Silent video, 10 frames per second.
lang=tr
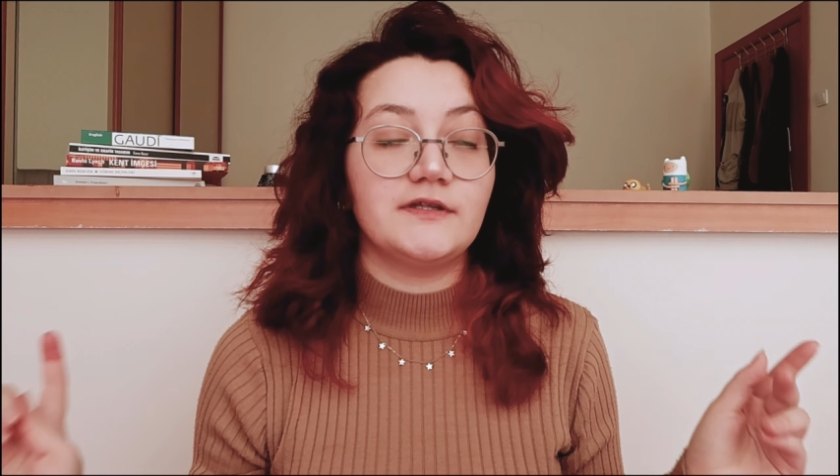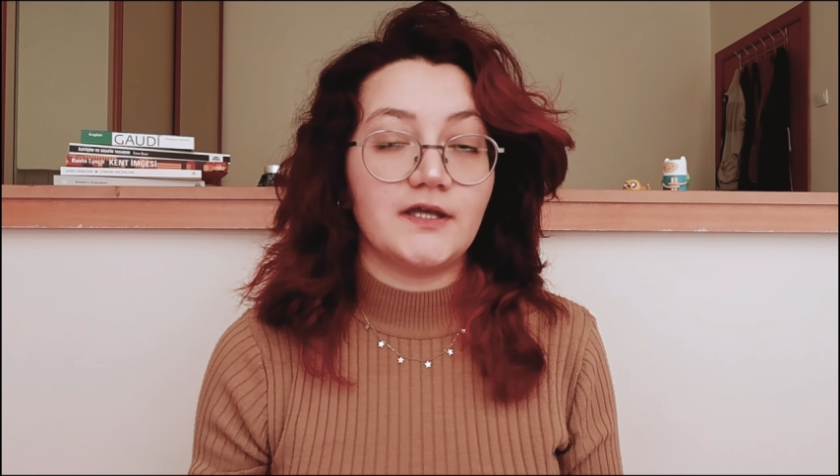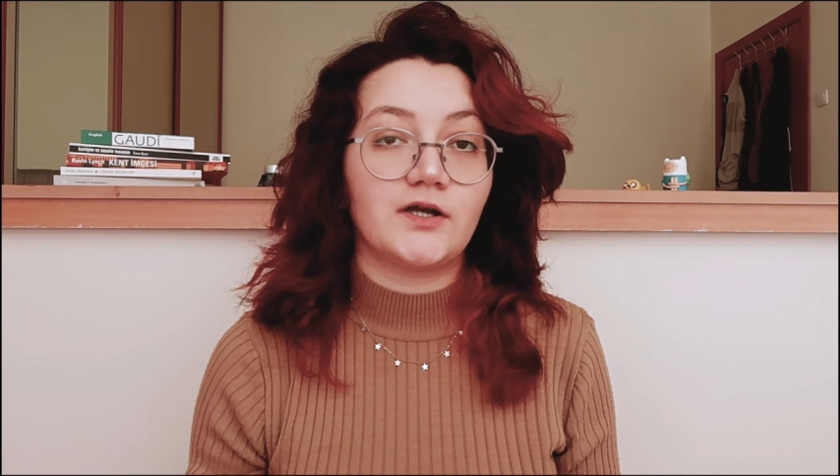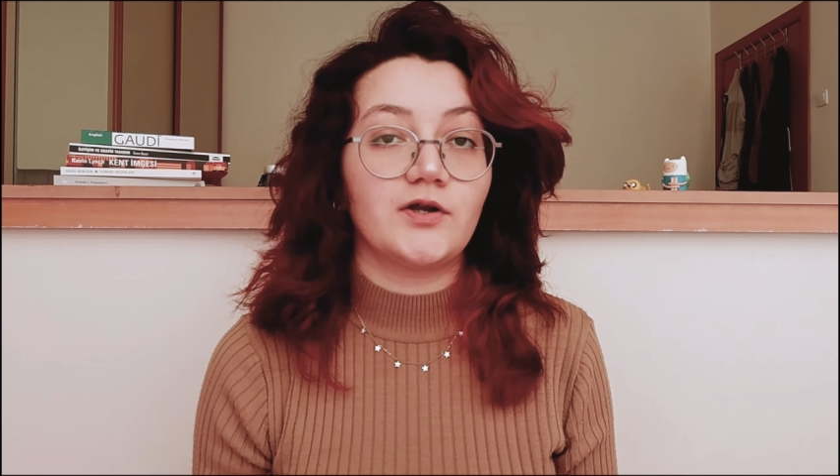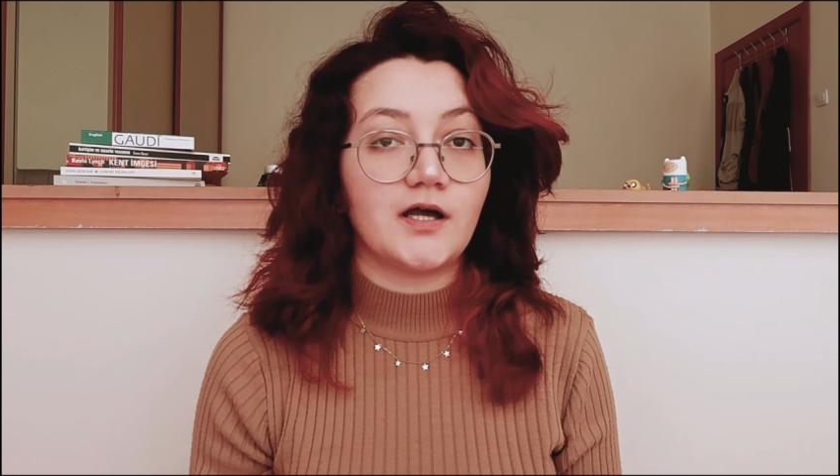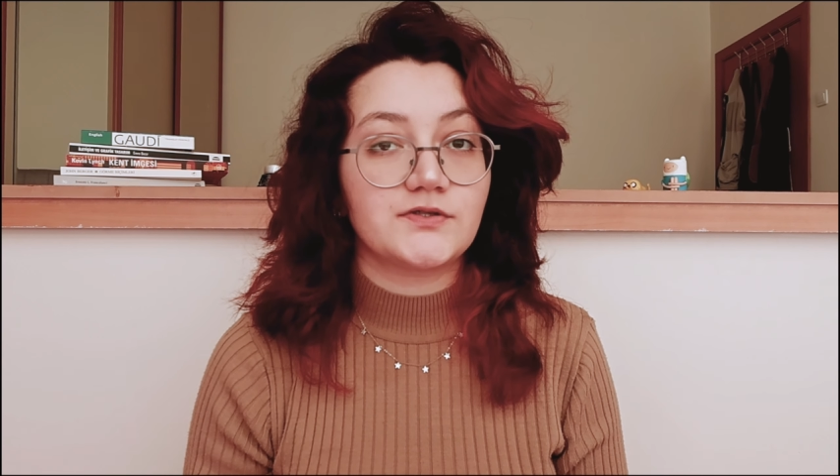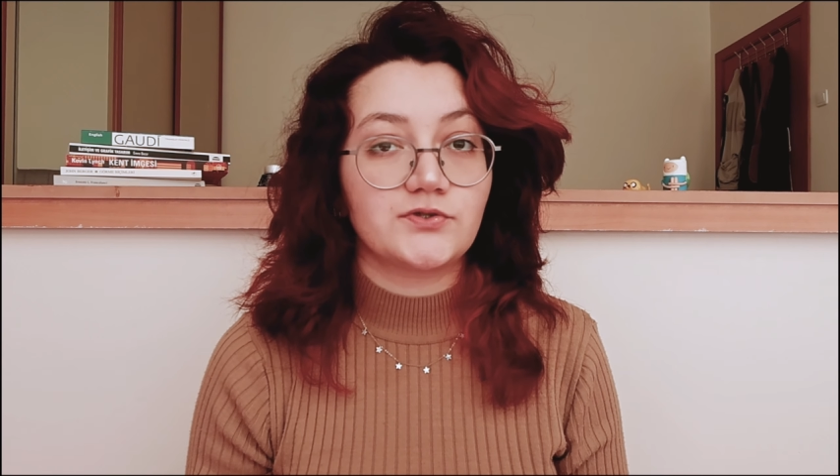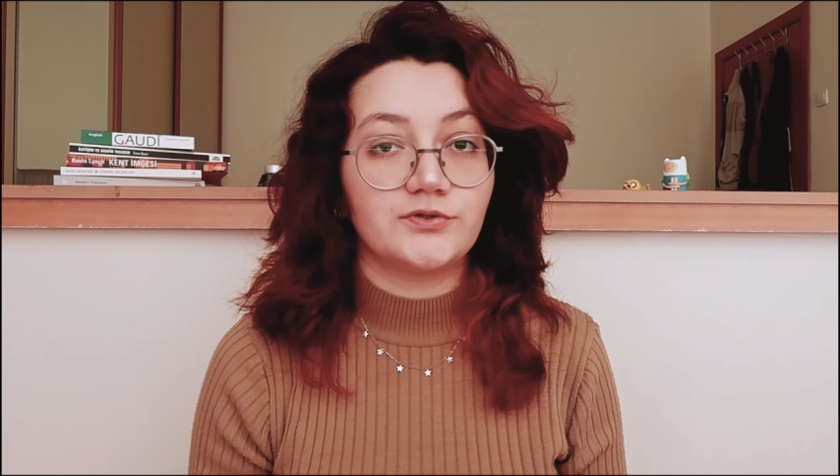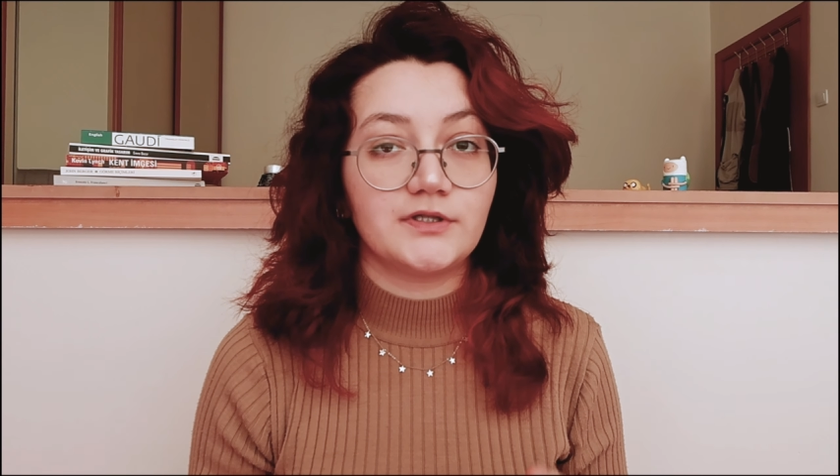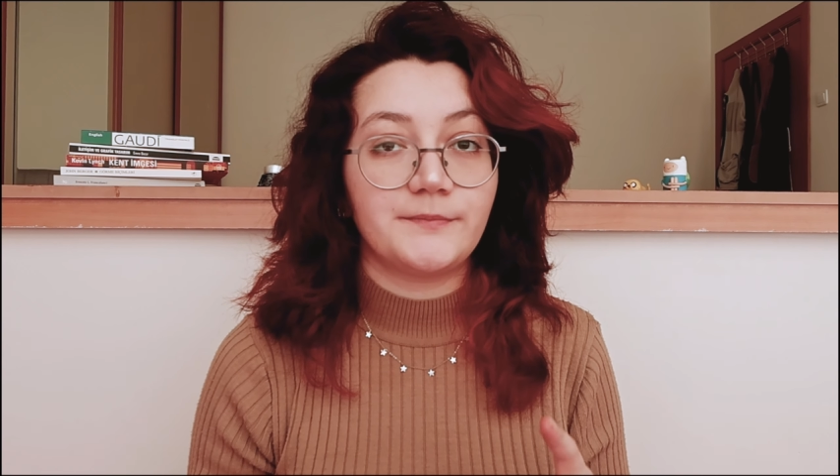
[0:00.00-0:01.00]
ve
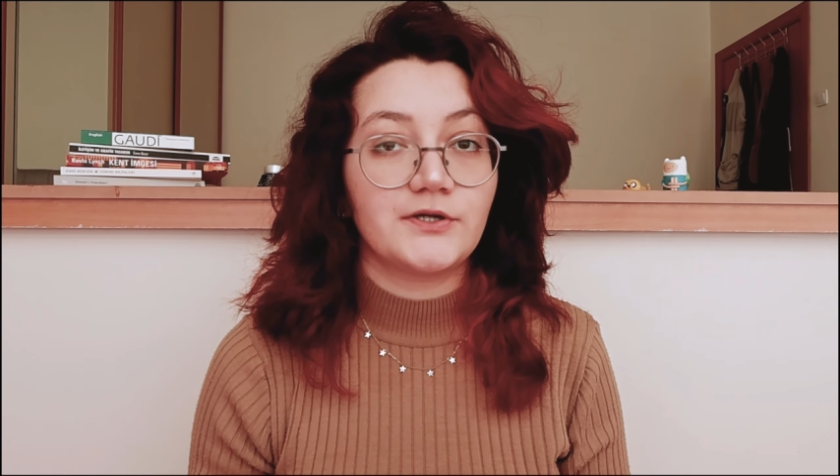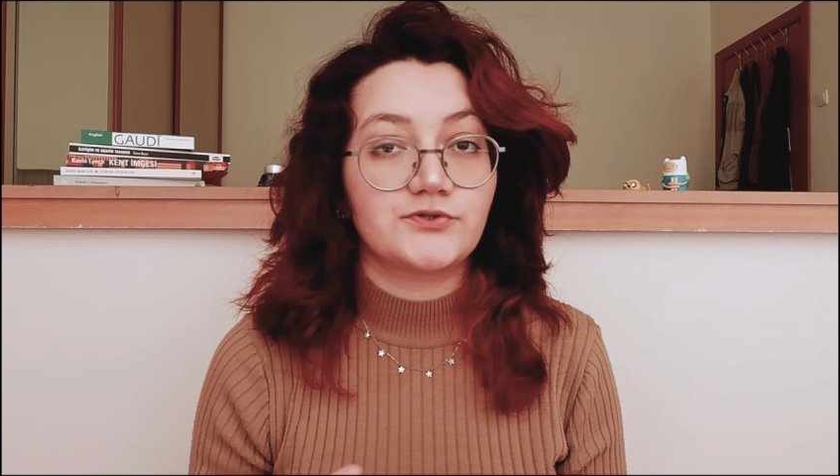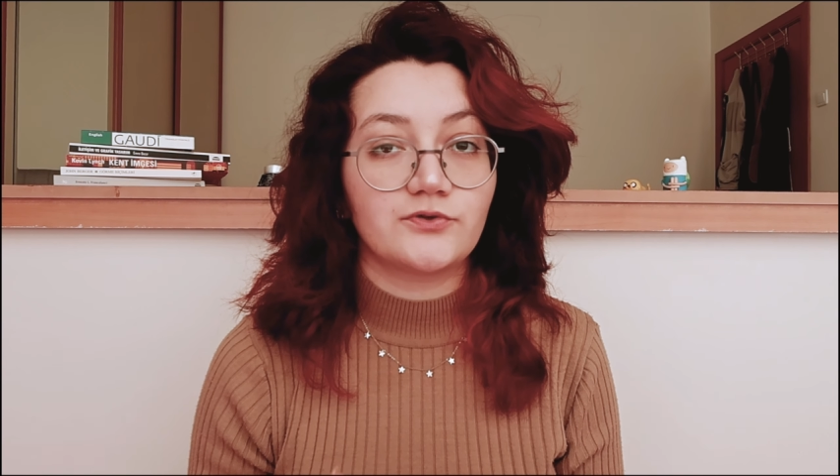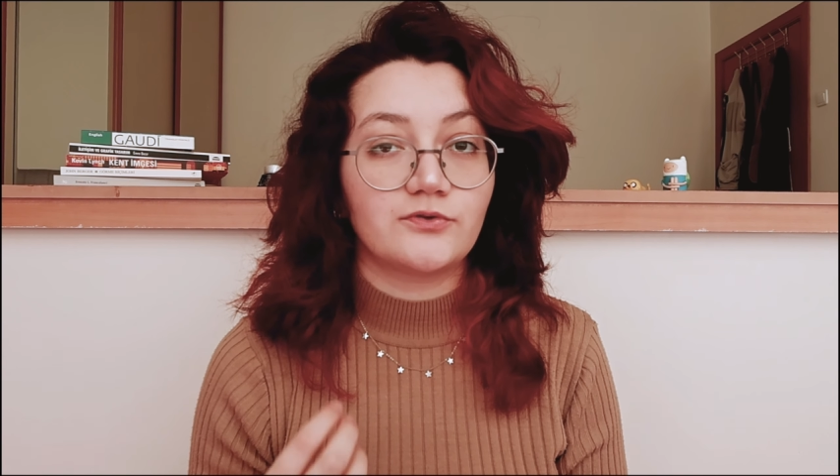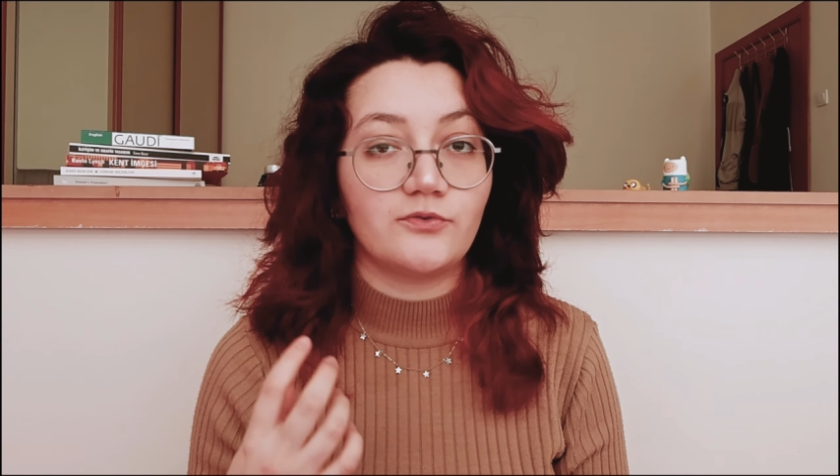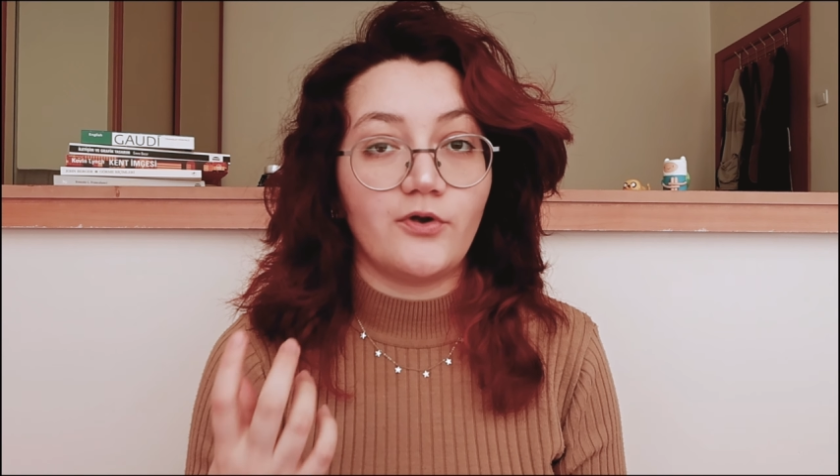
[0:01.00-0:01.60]
dekorasyonda pek çok